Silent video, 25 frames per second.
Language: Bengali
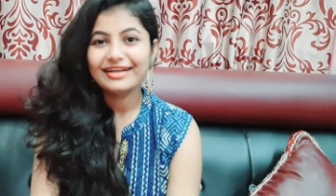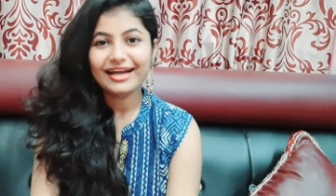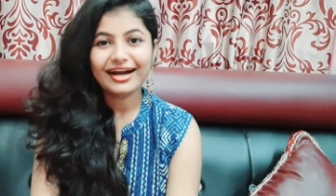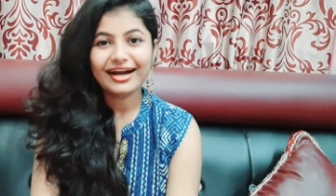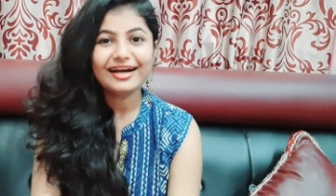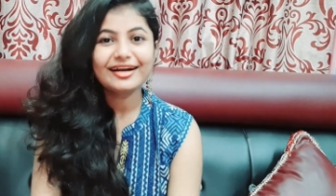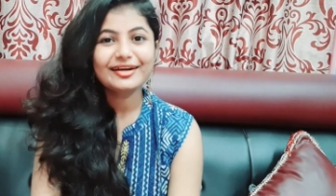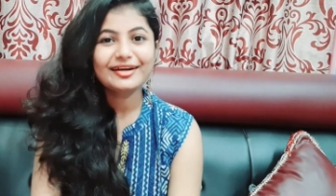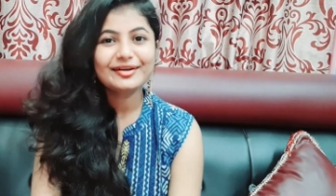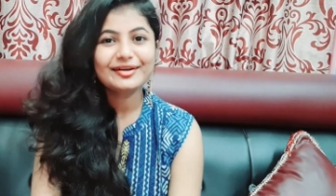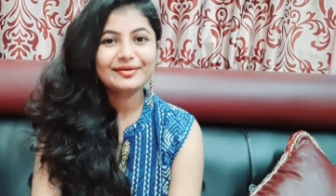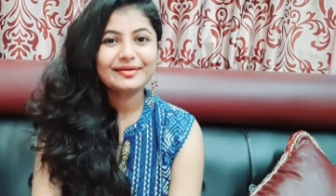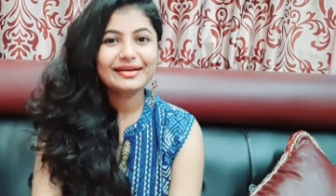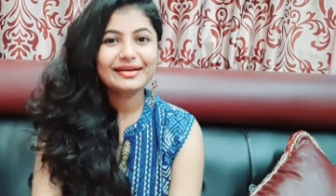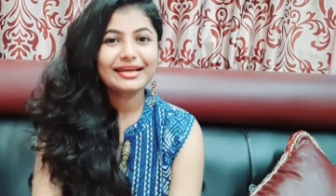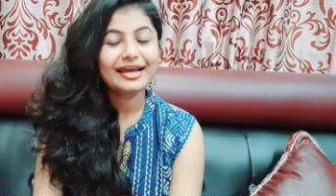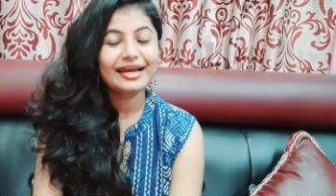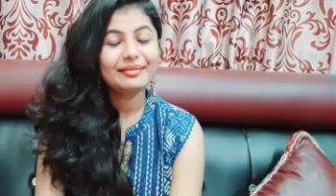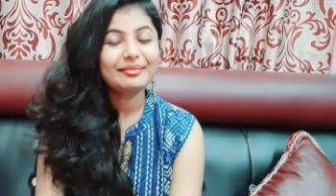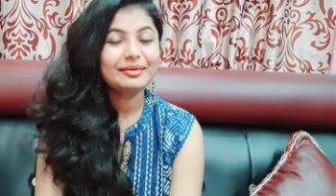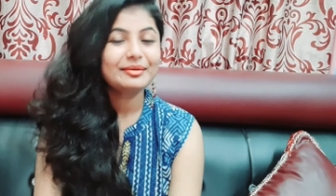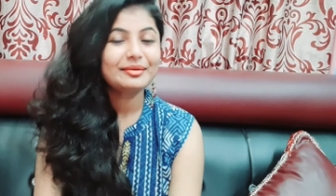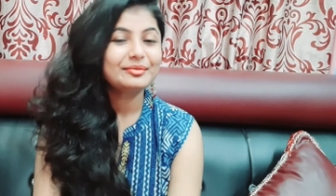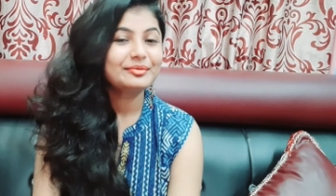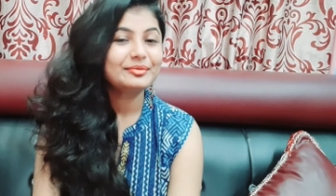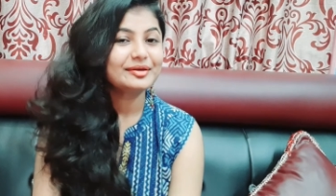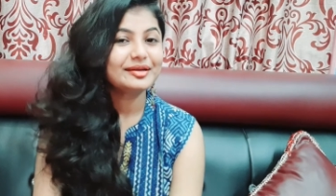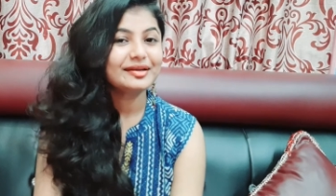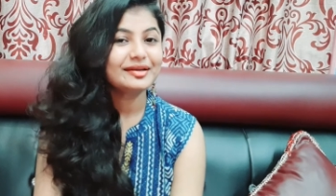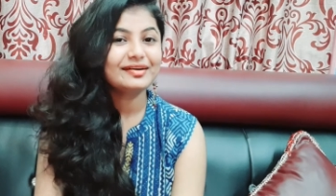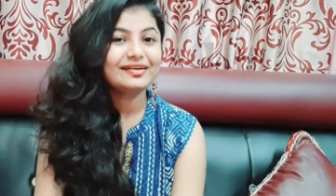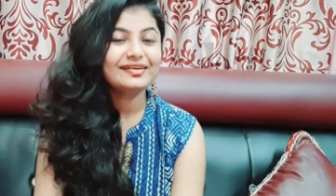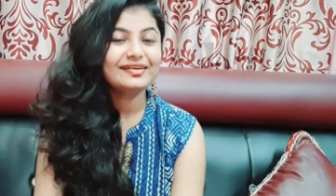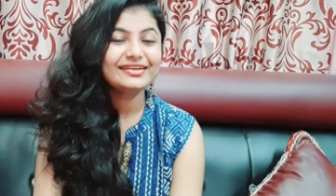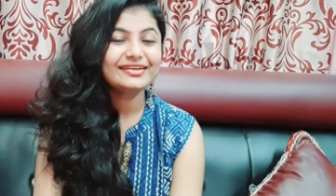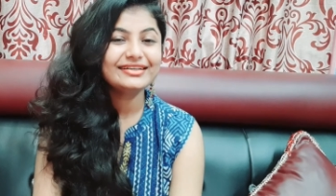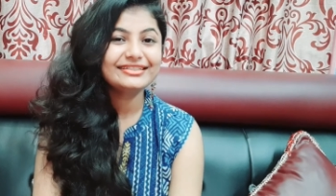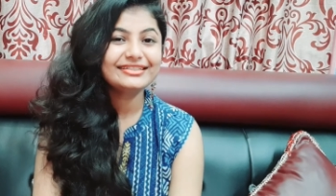না করে আমার মনে
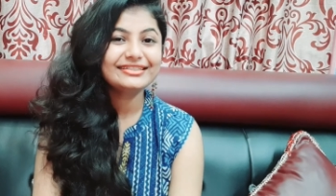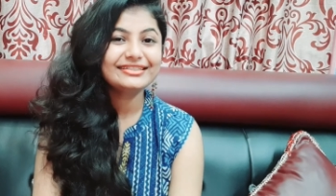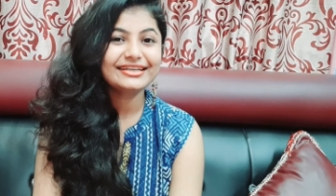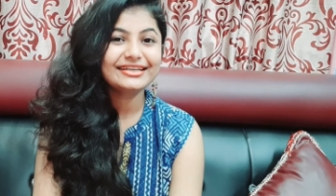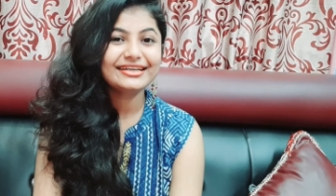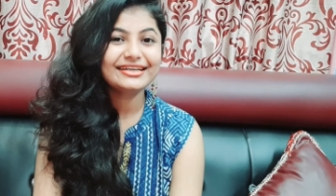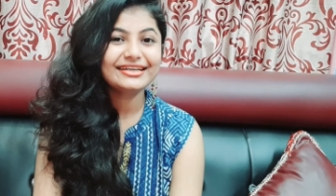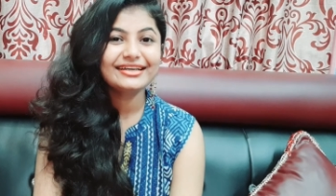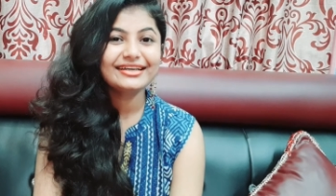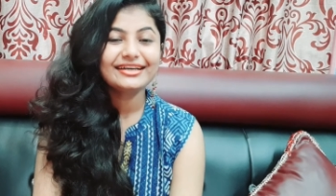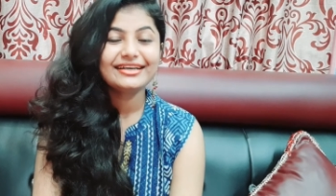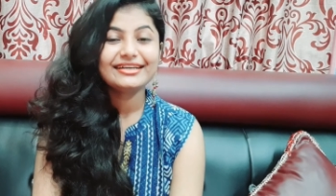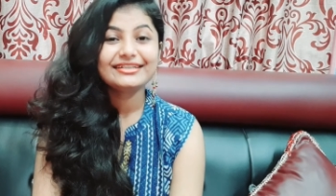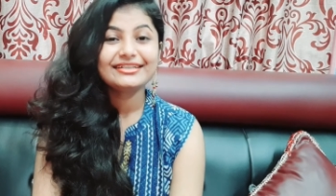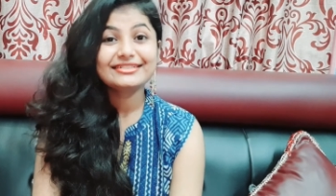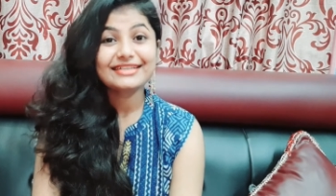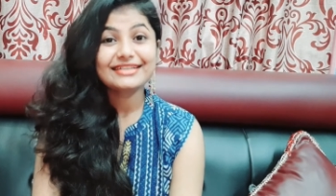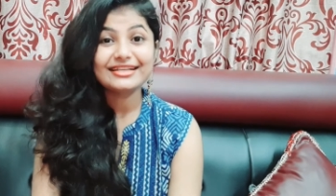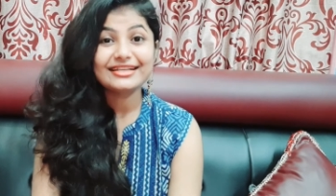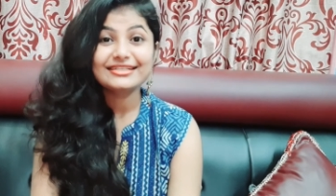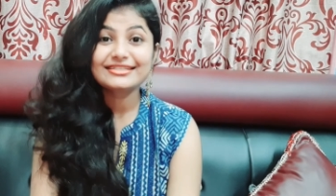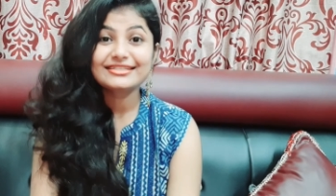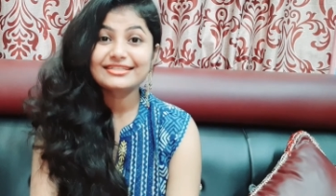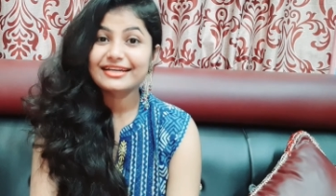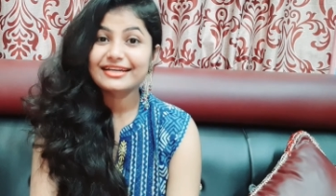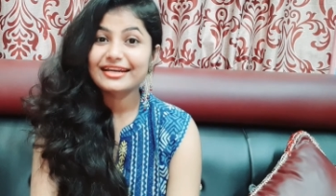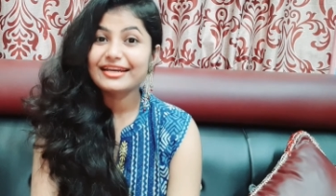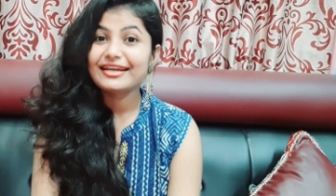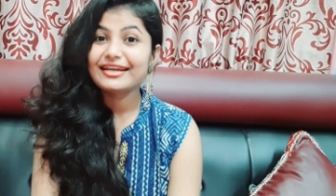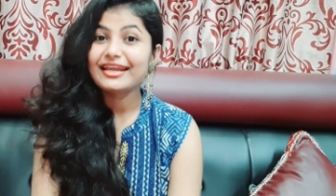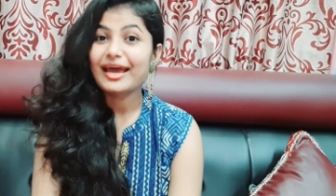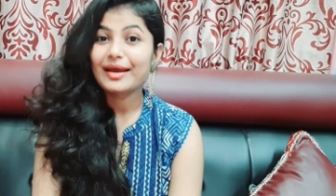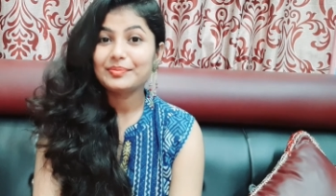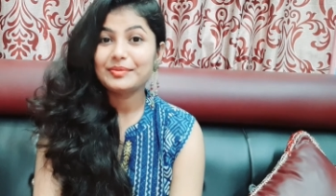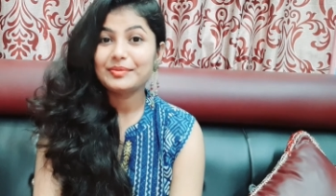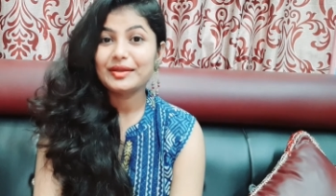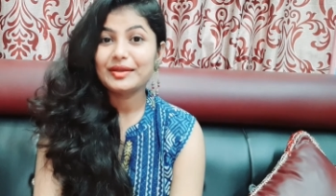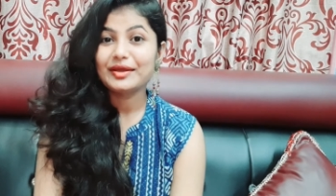হয় যে সানস্ক্রিন
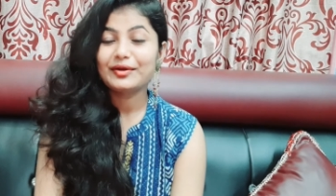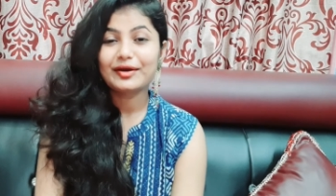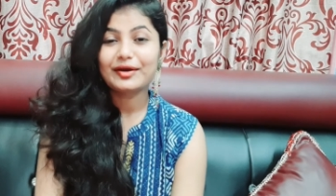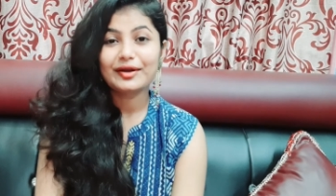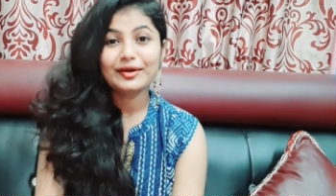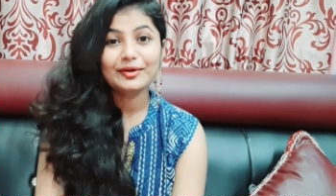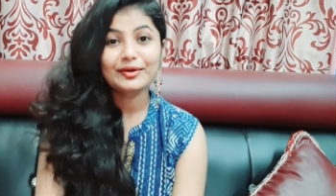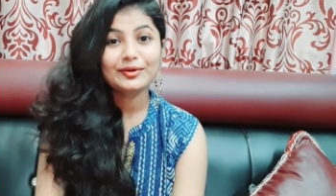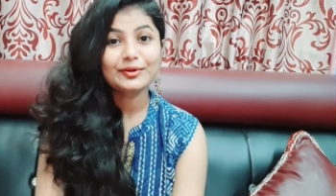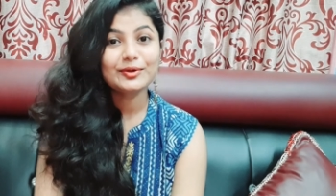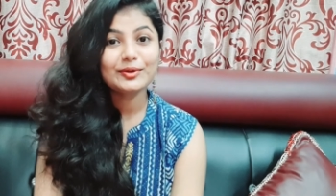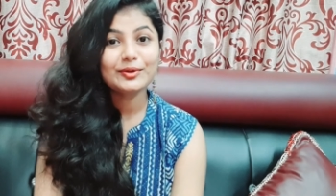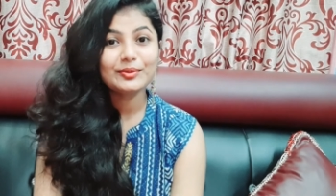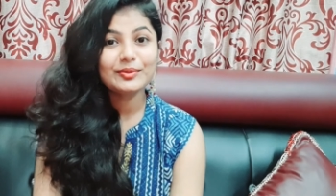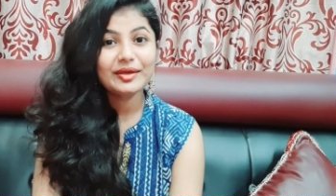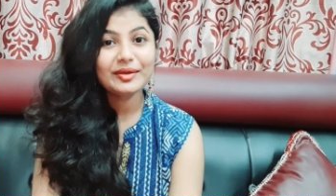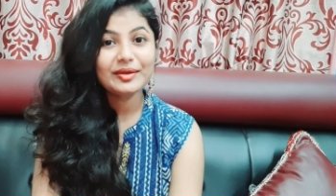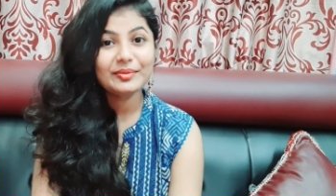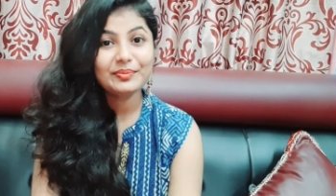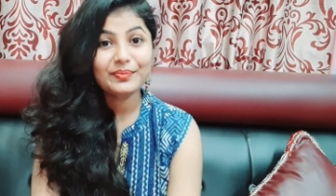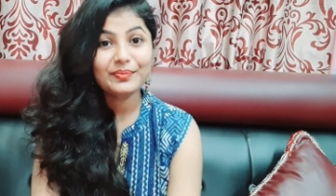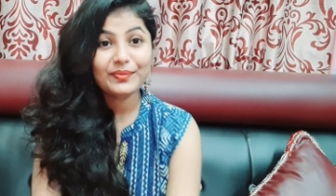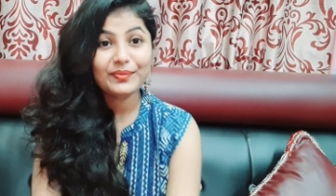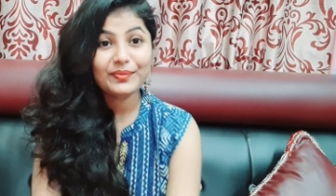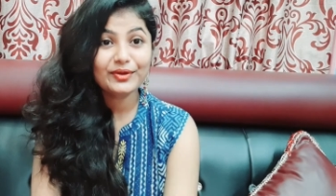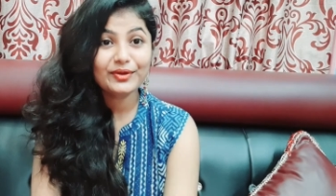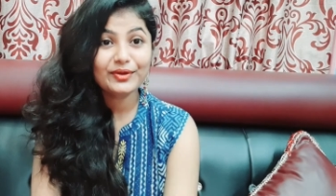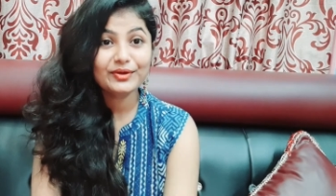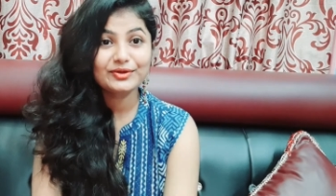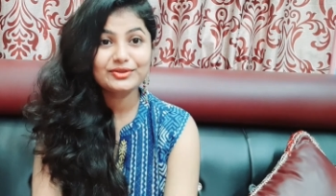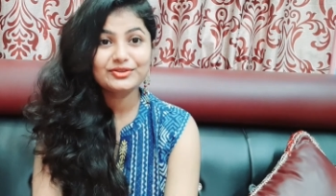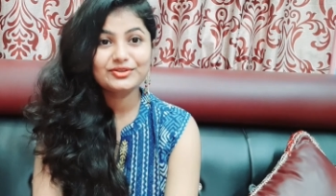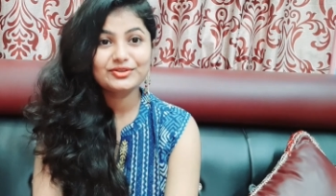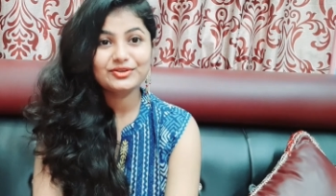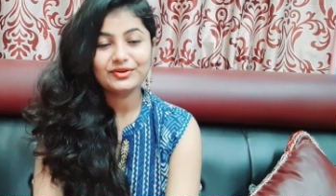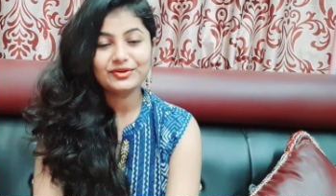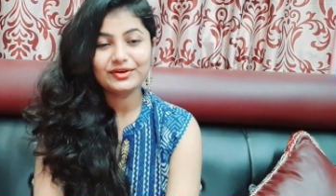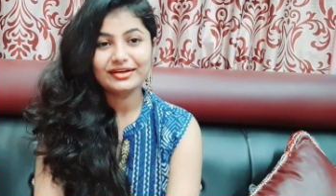অ্যাপ্লাই করা খুবই
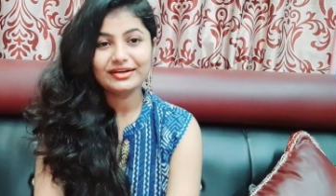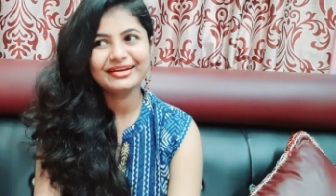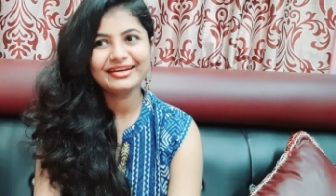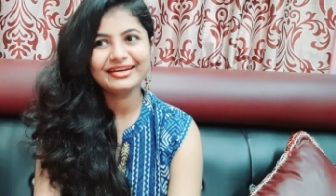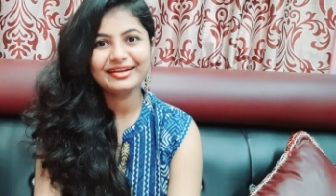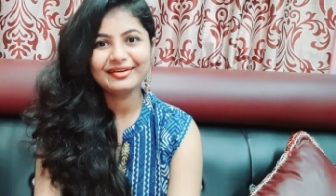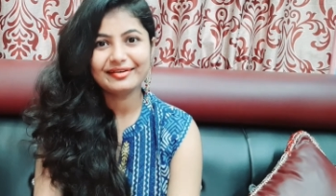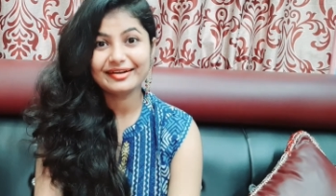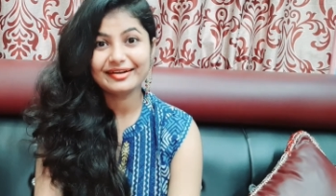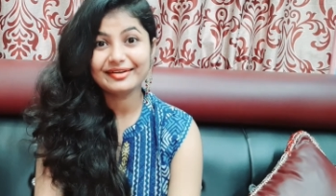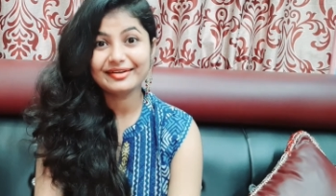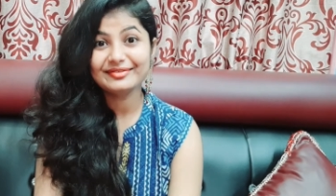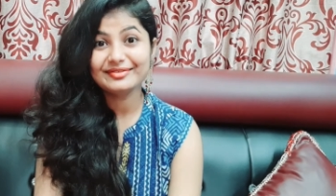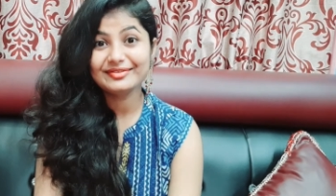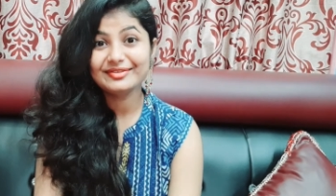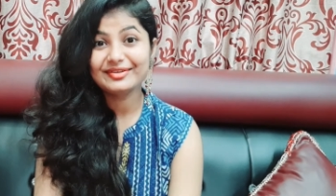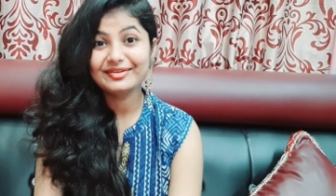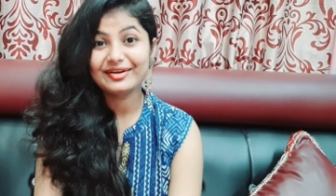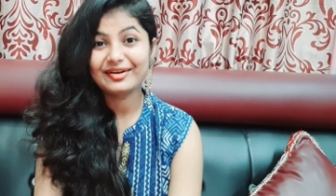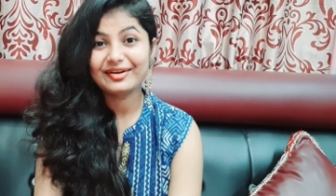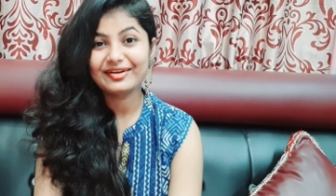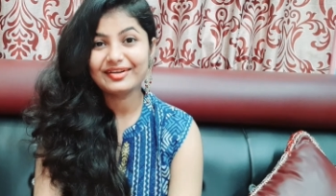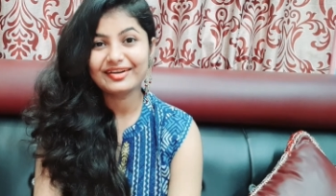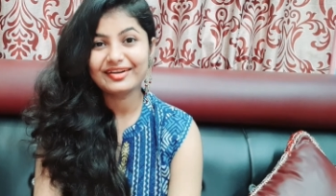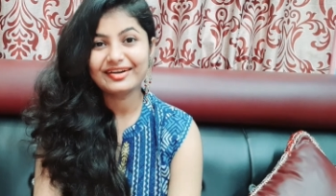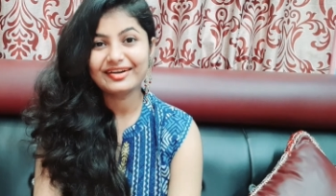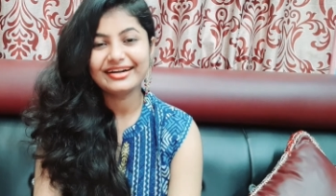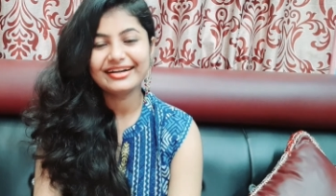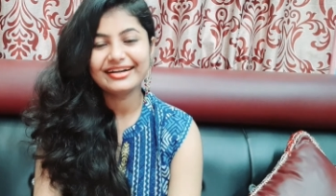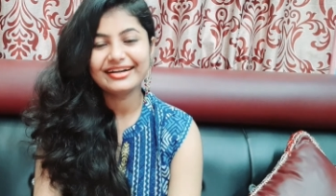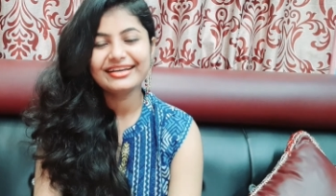প্রয়োজন এটাও দরকার